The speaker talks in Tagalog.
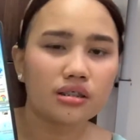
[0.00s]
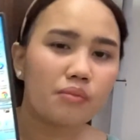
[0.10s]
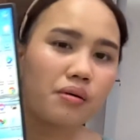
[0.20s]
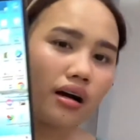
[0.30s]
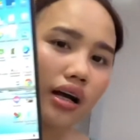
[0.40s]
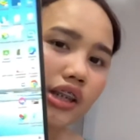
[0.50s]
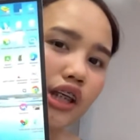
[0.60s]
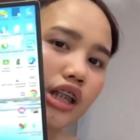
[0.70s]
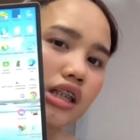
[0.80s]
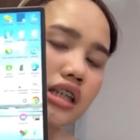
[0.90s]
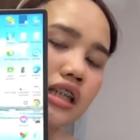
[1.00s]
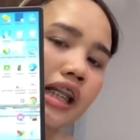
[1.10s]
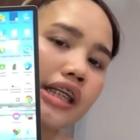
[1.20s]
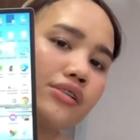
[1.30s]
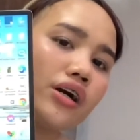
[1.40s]
Napakaganda ng
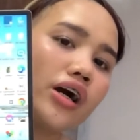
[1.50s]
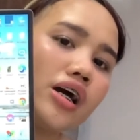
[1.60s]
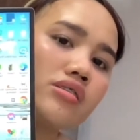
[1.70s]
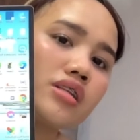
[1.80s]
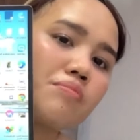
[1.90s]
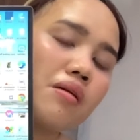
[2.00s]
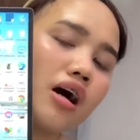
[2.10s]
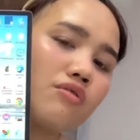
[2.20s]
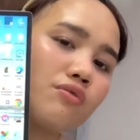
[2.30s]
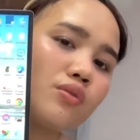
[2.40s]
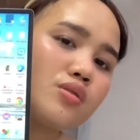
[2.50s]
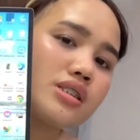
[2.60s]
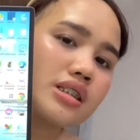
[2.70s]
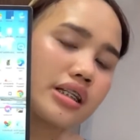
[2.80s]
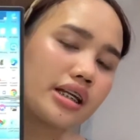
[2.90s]
screen niya, guys. Napaka full
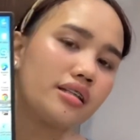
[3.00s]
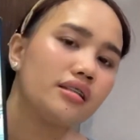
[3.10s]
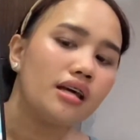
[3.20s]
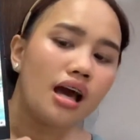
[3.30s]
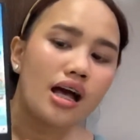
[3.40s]
screen.